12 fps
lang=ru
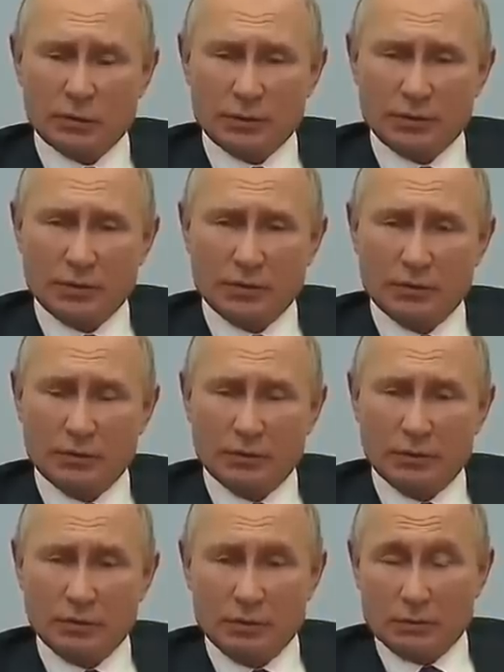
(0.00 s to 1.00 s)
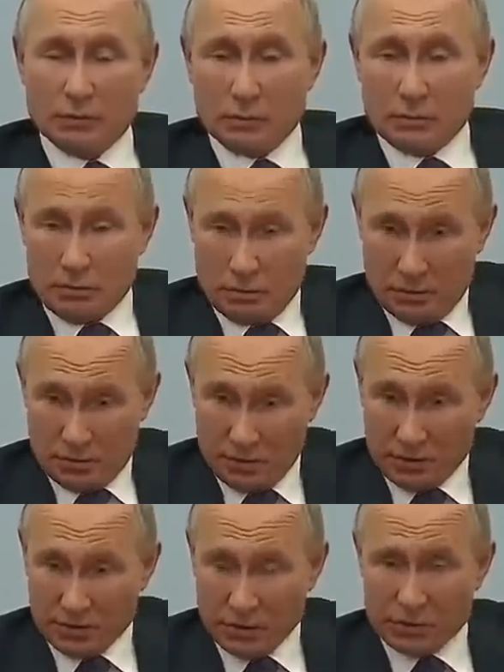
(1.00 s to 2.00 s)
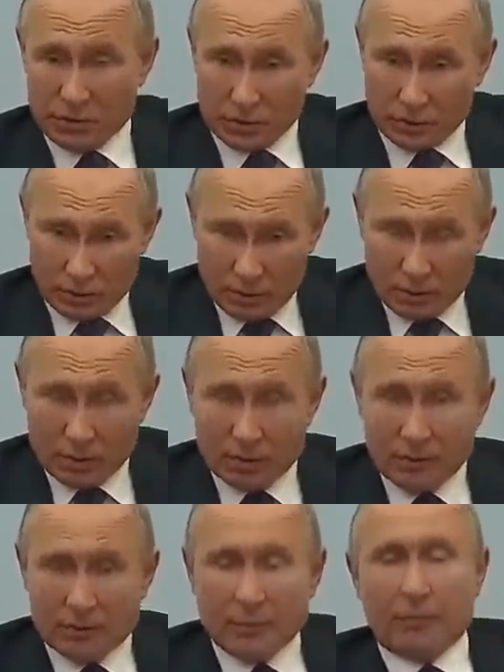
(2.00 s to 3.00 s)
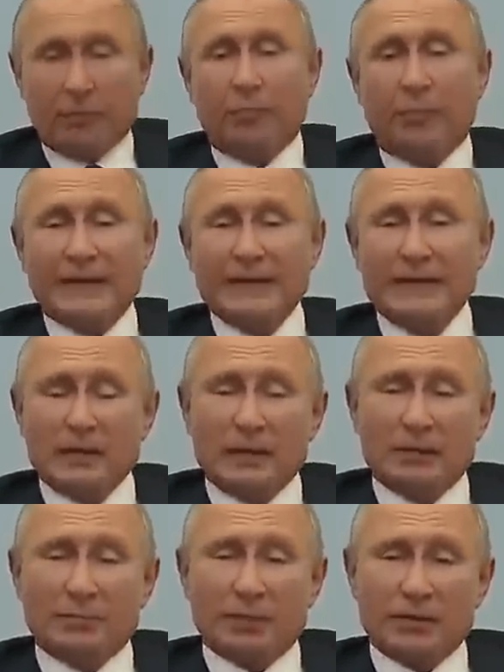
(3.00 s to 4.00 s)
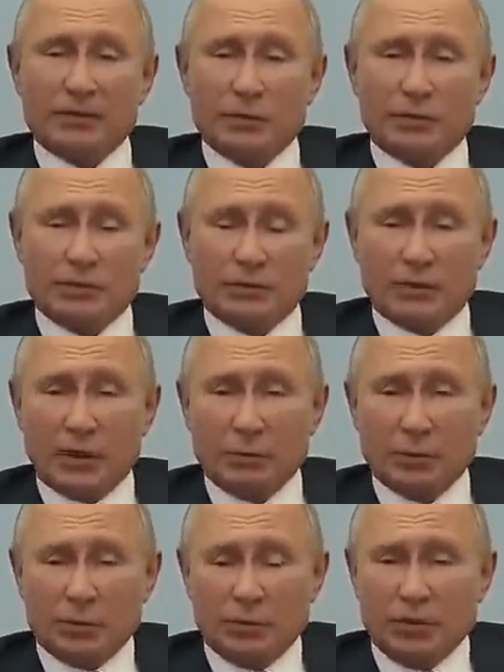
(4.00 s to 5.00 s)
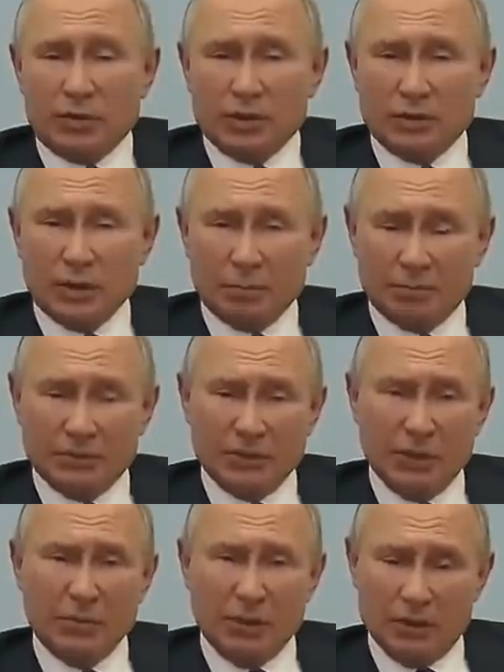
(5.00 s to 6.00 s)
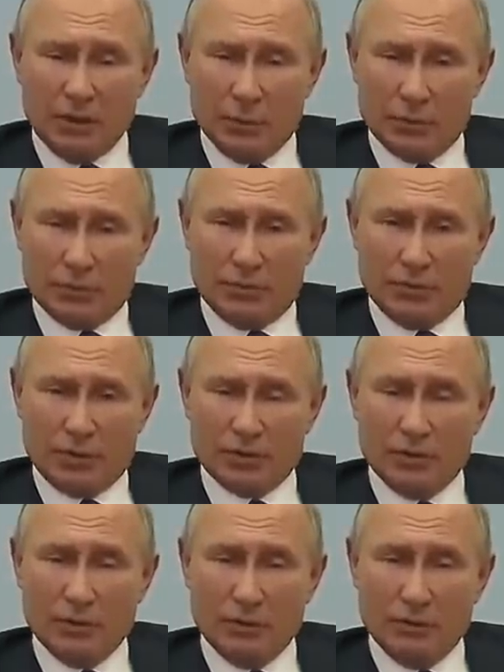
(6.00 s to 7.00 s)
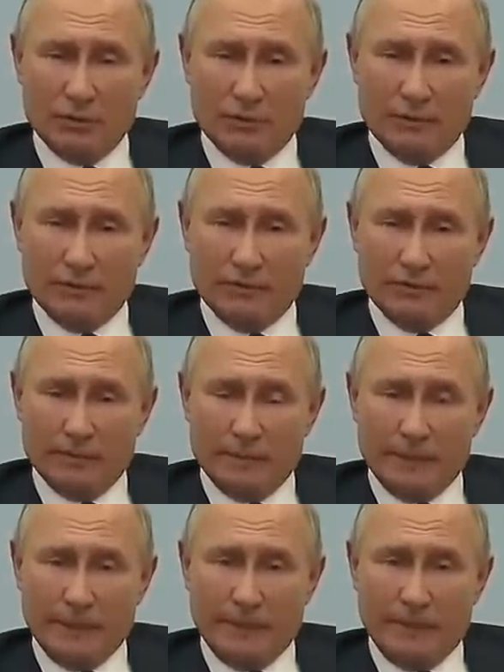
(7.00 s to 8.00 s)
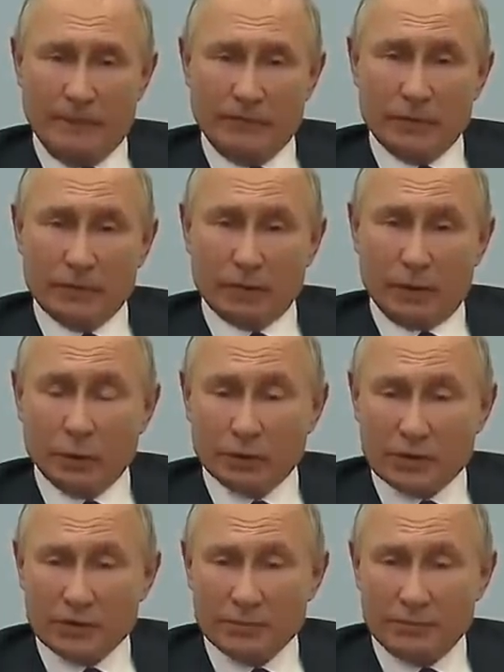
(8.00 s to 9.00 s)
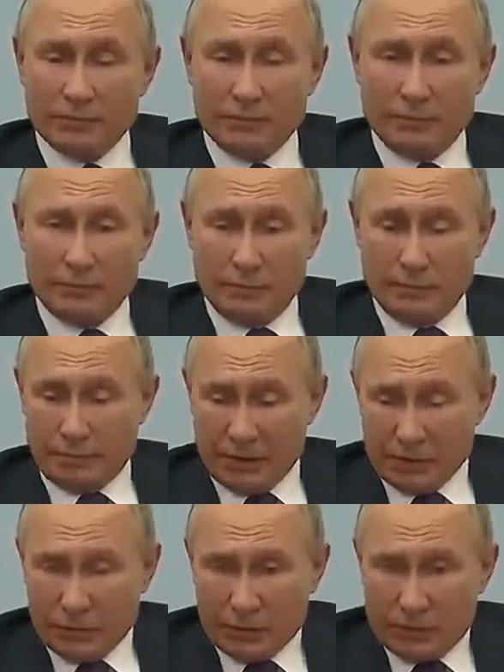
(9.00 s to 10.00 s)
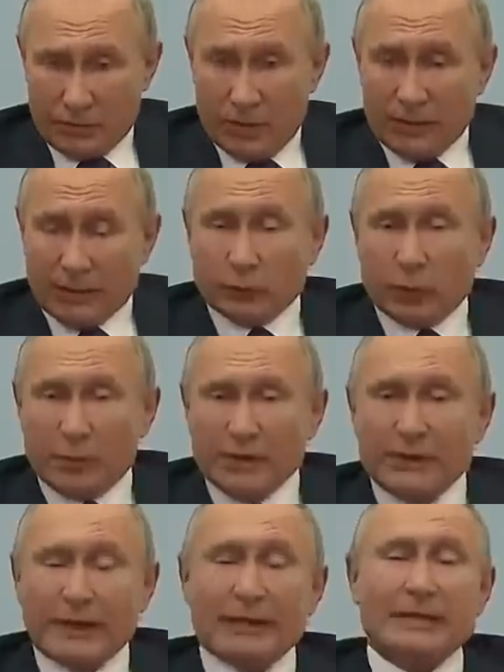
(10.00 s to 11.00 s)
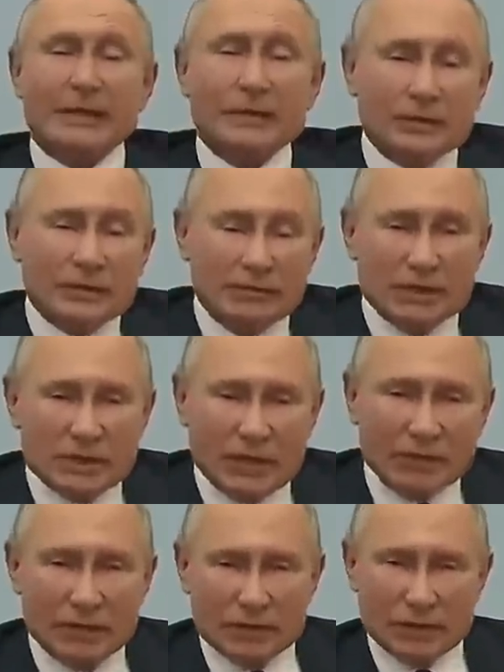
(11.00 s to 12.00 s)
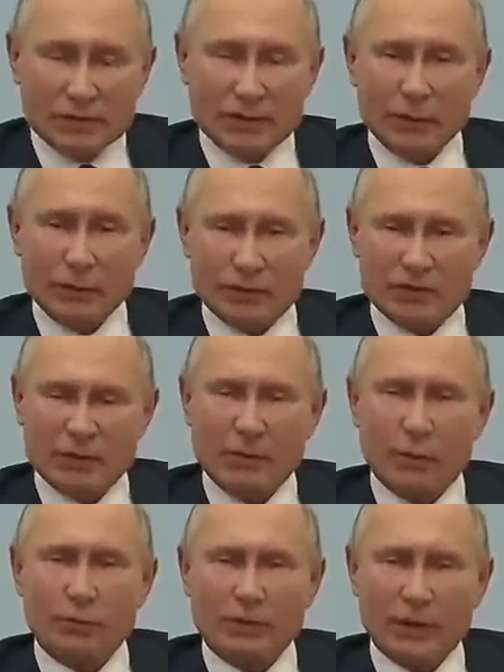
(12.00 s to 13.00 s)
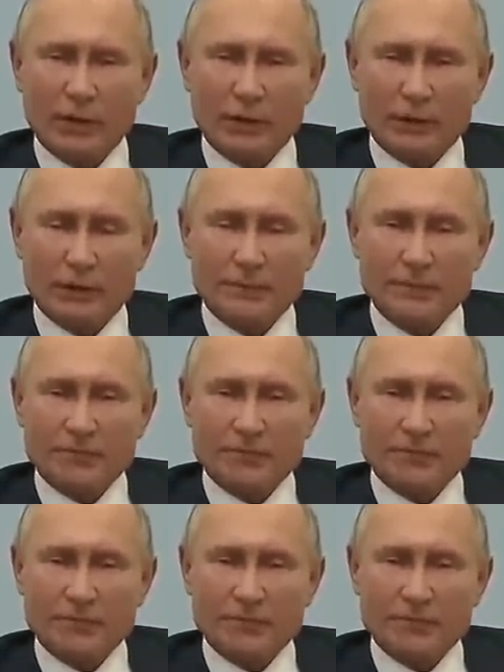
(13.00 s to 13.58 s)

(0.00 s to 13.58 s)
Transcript: служб, статистических падение производства, как будто у них ни одна пандемия там уже прошла. В некоторые отрасли производства, которыми гордился весь Советский Союз и сама Украина.